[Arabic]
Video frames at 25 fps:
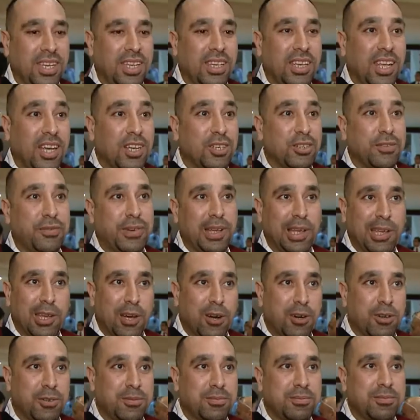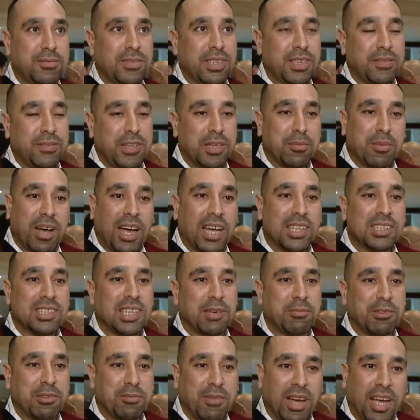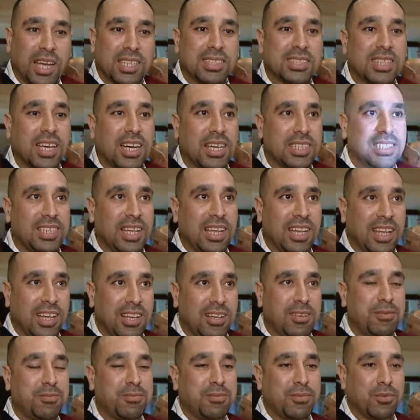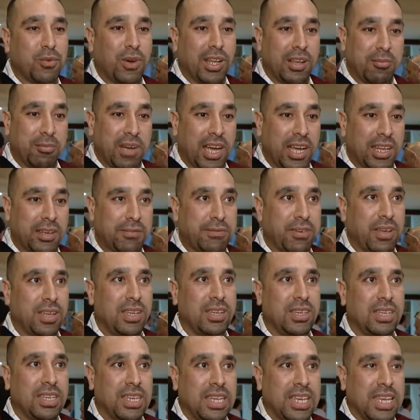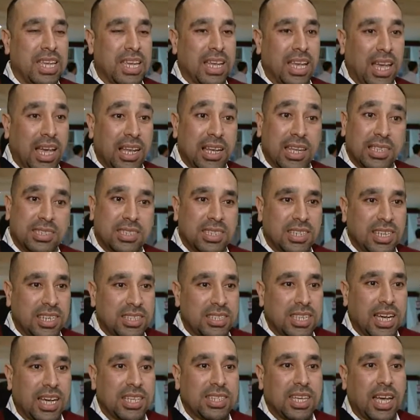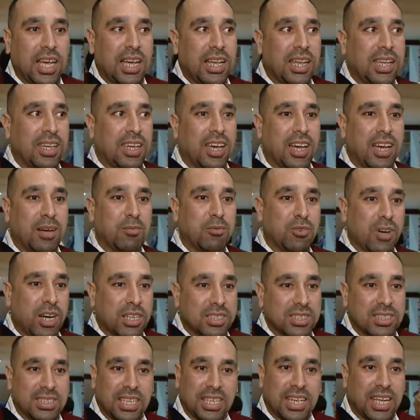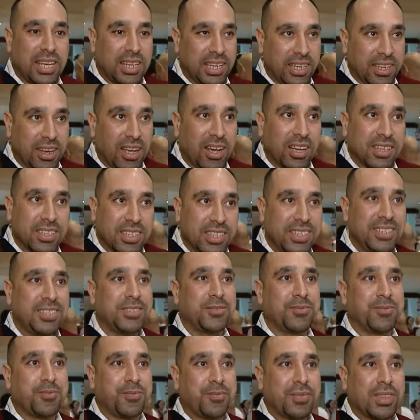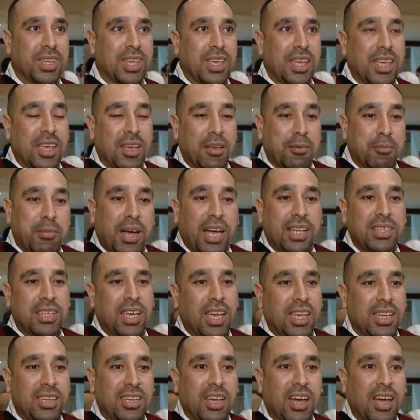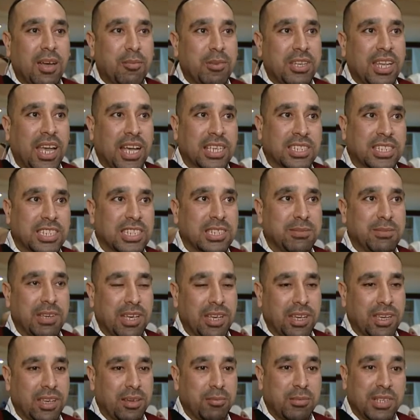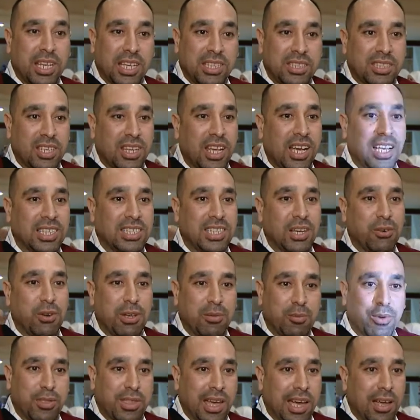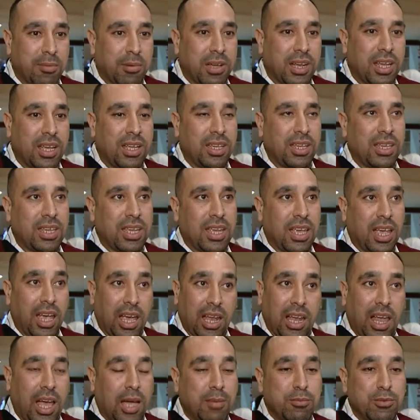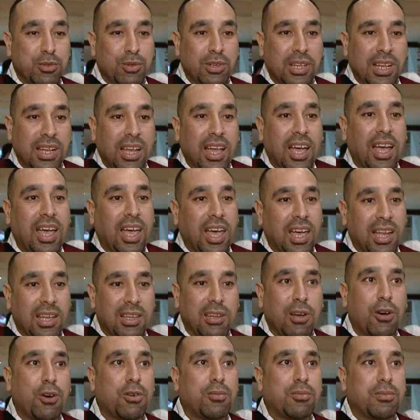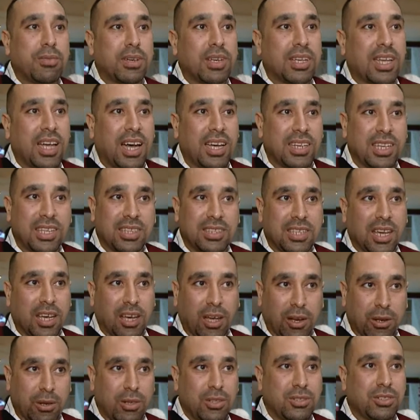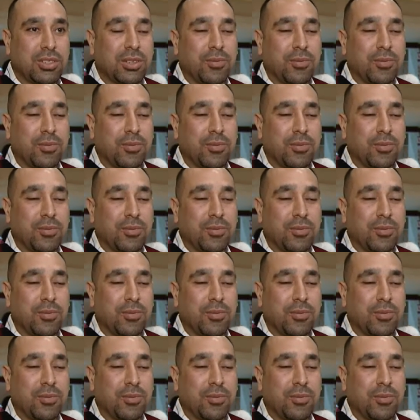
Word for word: نقف اليوم في محطة من محطات العلم والمعرفة التي اعتاد عليها مواطننا العراقي بعد أيام عصيبة من الدراسة والمثابرة الحمد لله اليوم كان التخرج